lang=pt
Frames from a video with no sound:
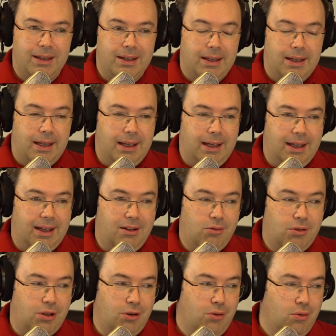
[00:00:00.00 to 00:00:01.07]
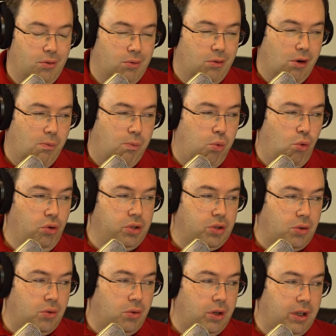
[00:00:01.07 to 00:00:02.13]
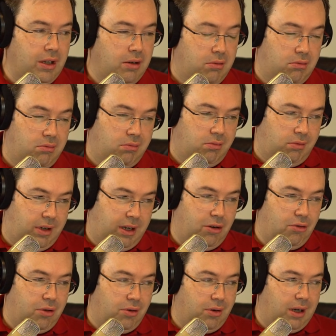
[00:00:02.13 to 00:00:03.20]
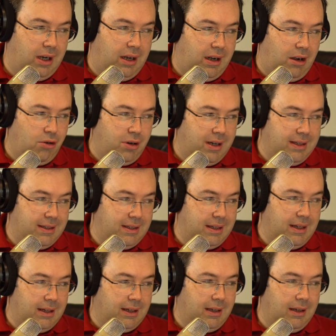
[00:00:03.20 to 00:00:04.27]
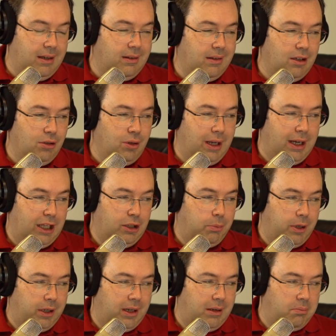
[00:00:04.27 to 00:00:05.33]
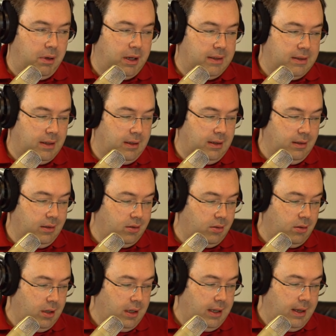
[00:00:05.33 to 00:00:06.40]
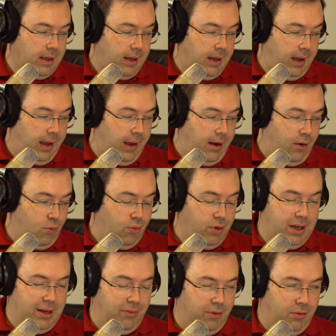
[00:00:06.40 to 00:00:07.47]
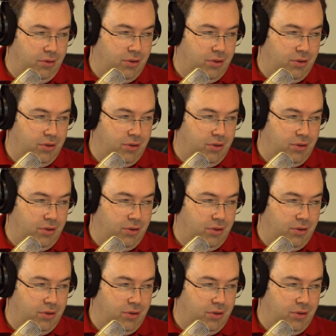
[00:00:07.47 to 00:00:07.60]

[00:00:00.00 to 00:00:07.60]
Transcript: É, o que eu busco e eu creio que eu alcancei aqui, dando um relato para quem pensa nisso, é algum nível de